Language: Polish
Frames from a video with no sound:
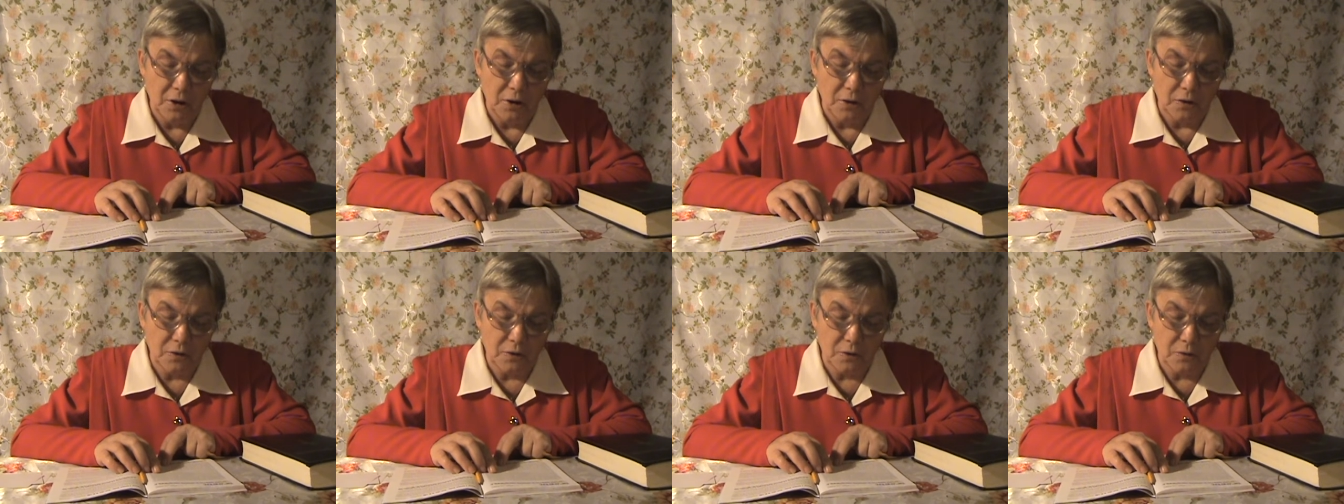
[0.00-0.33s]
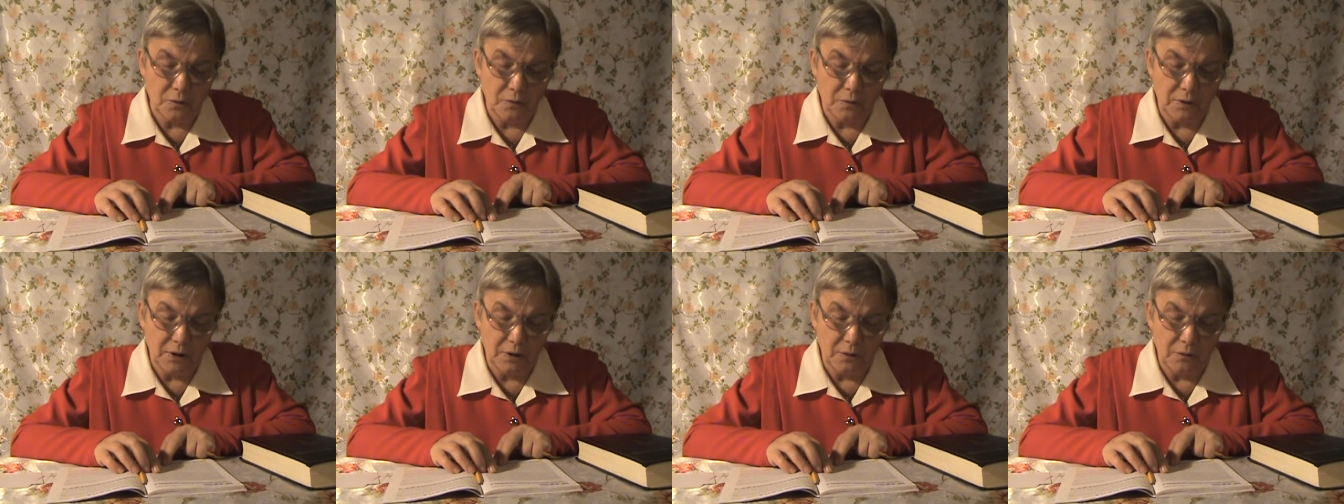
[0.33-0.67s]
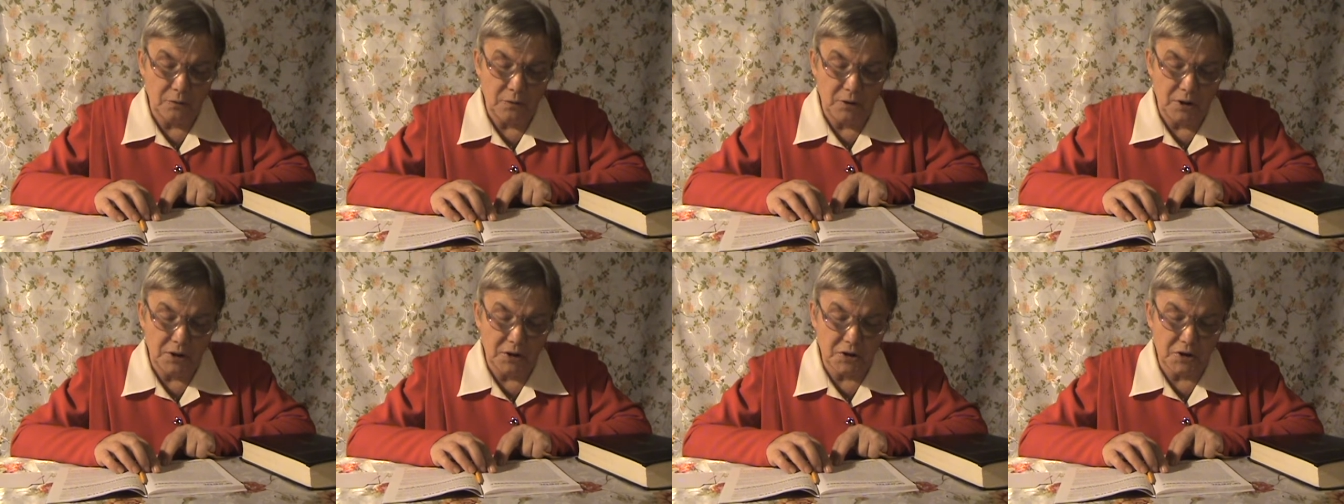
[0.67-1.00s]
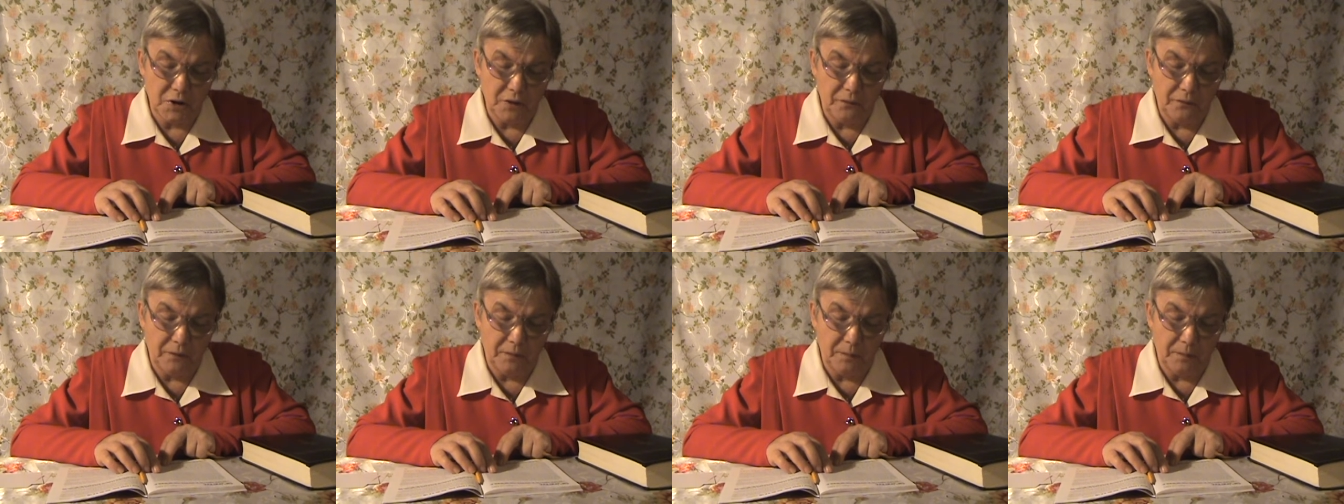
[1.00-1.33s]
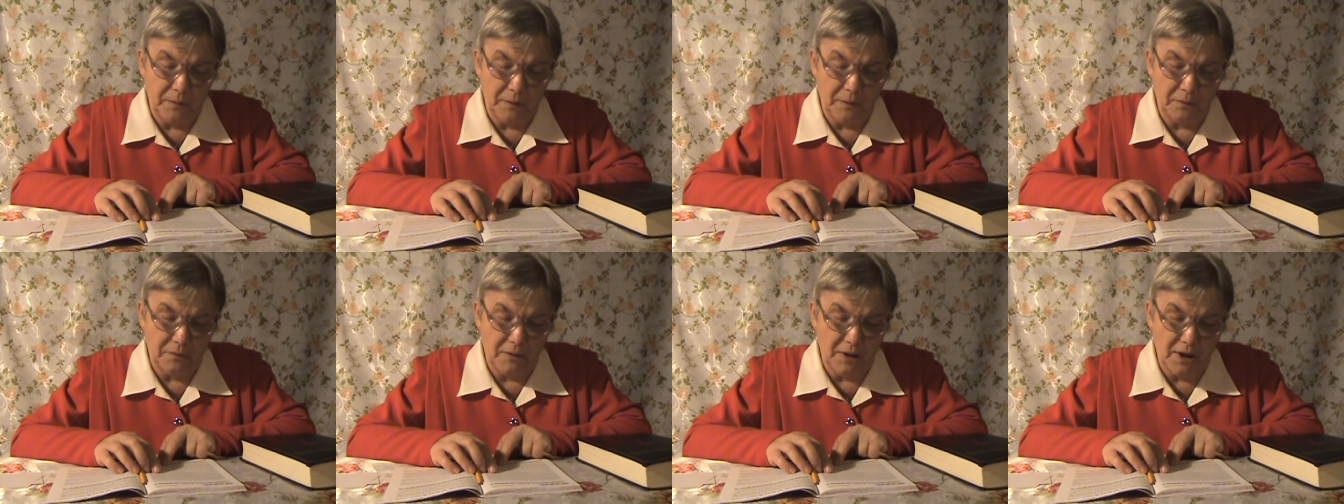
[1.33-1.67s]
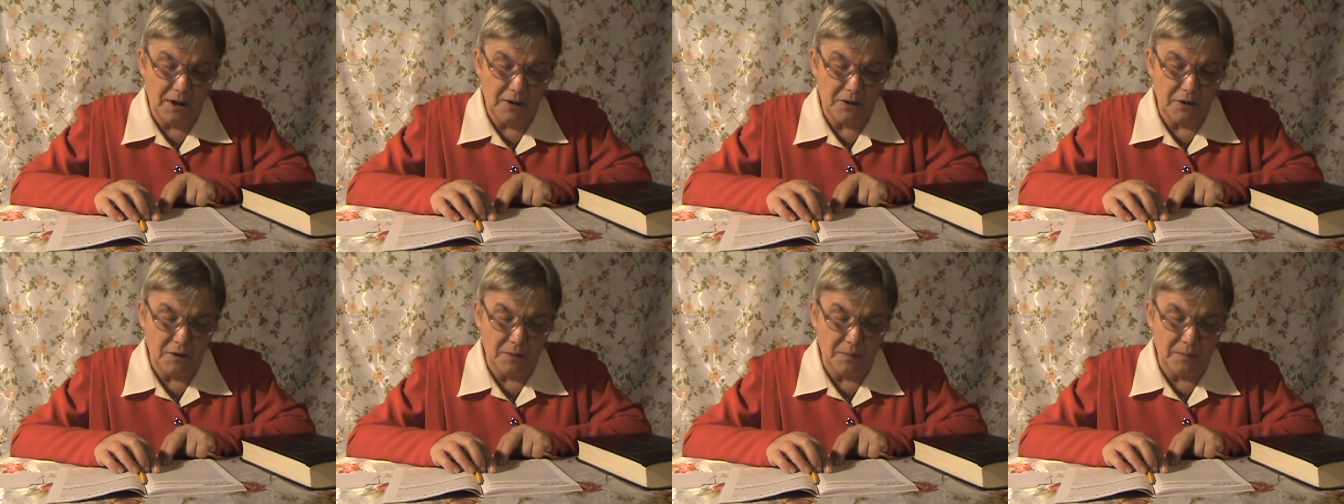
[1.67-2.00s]
sugeruje, że
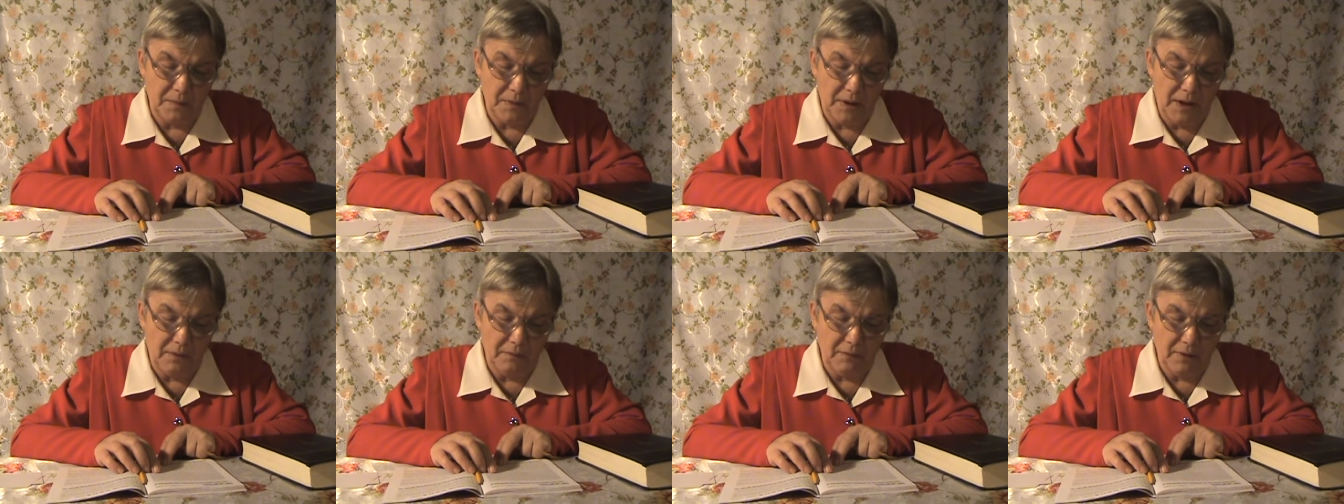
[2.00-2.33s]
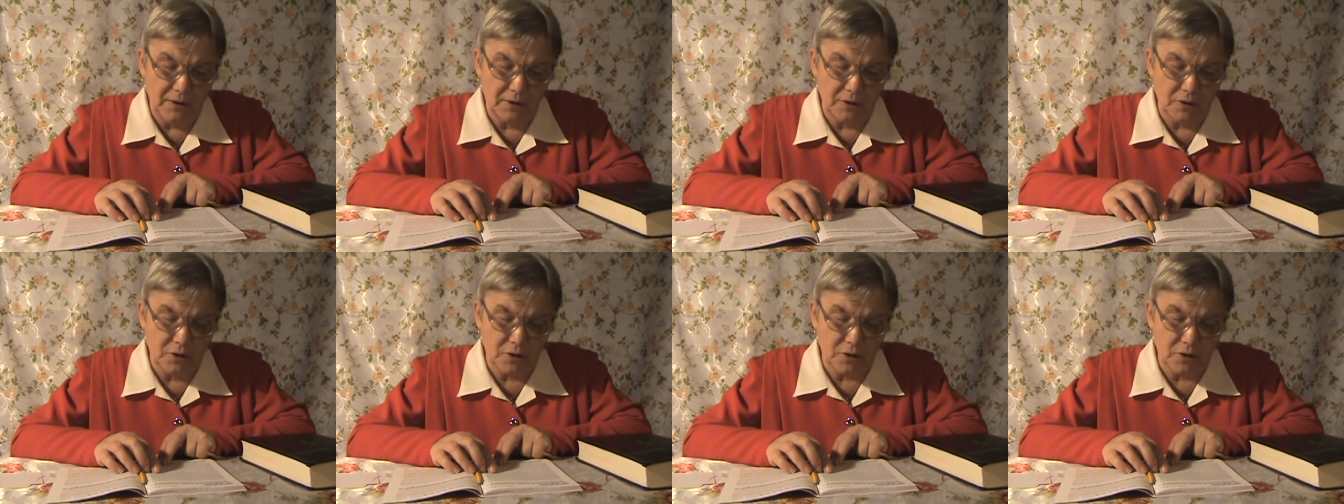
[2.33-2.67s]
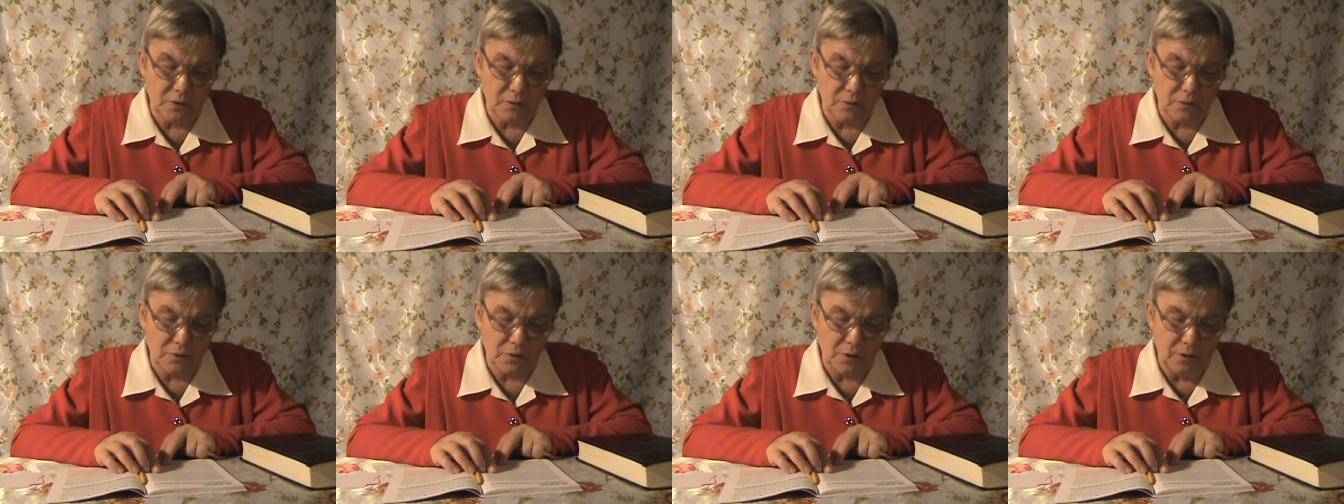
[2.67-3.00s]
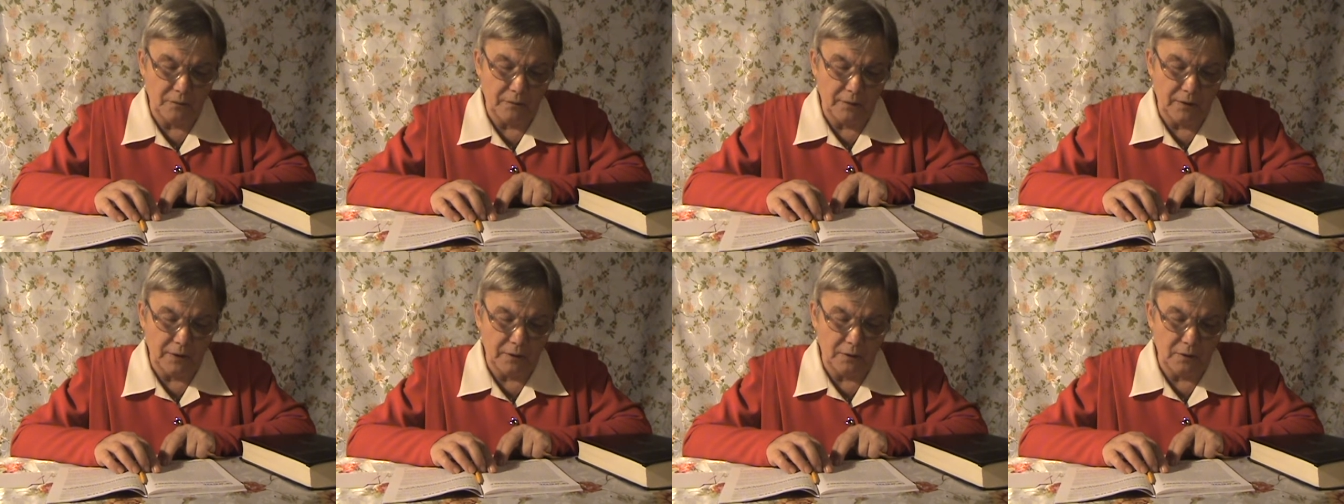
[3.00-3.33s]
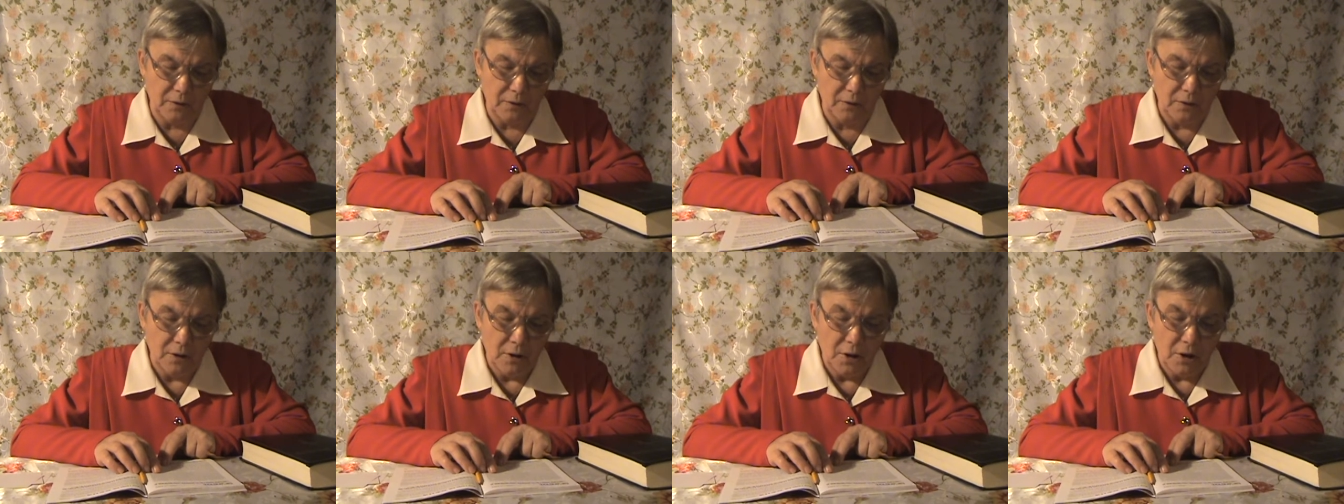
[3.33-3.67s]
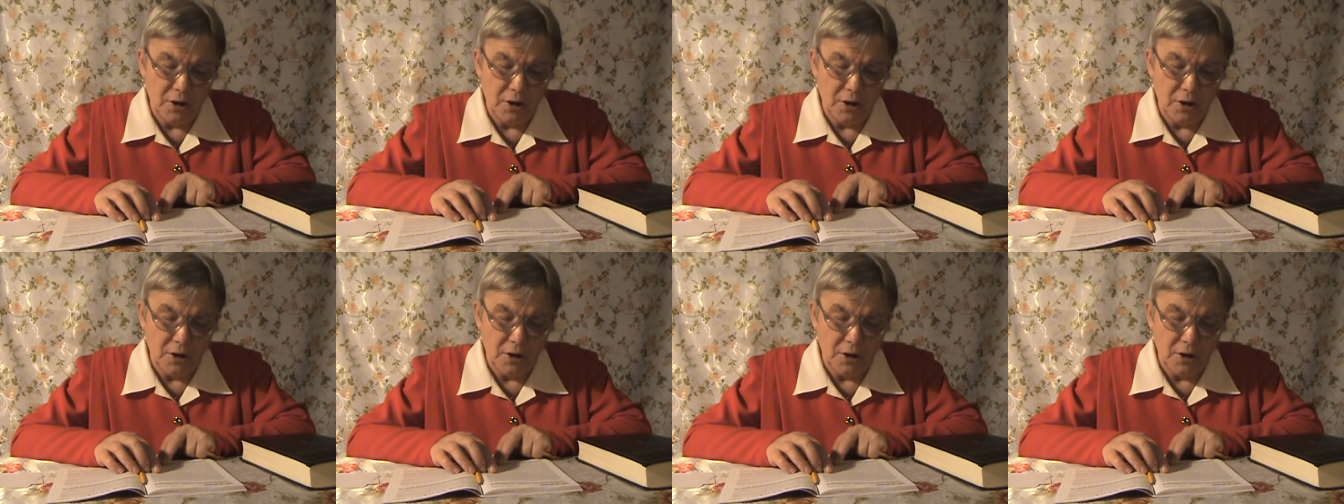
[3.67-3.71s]
wypełnianie prawa Chrystusowego